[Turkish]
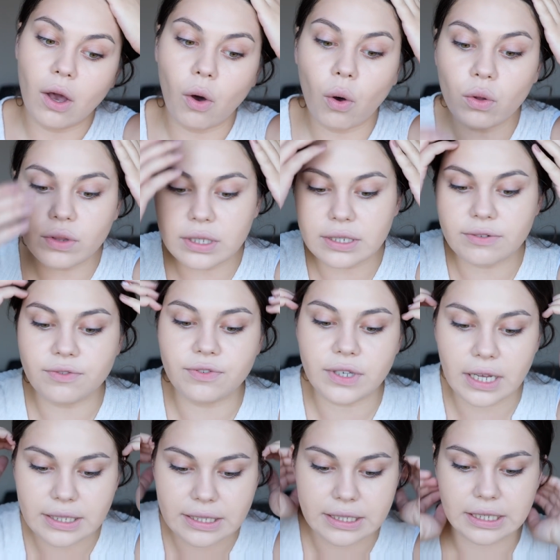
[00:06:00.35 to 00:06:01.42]
Onların
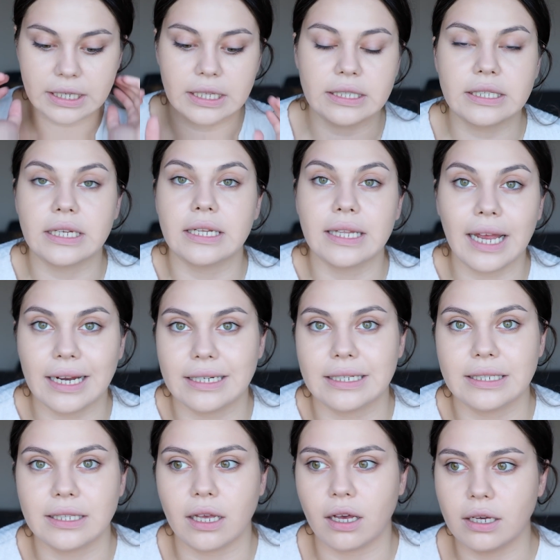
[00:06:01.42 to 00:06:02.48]
fiyat skalasıyla
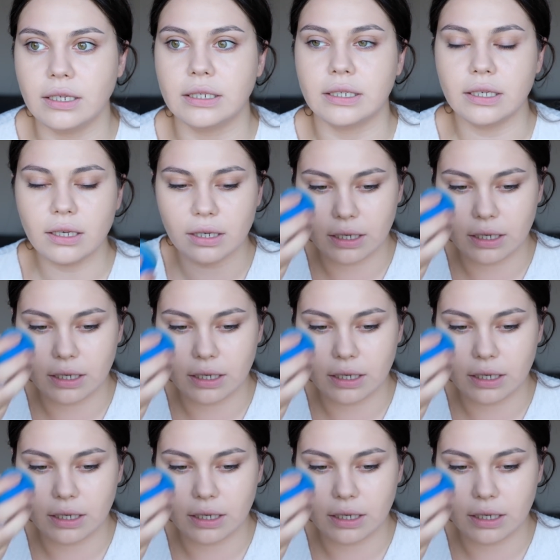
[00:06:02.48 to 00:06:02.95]
neredeyse aynı.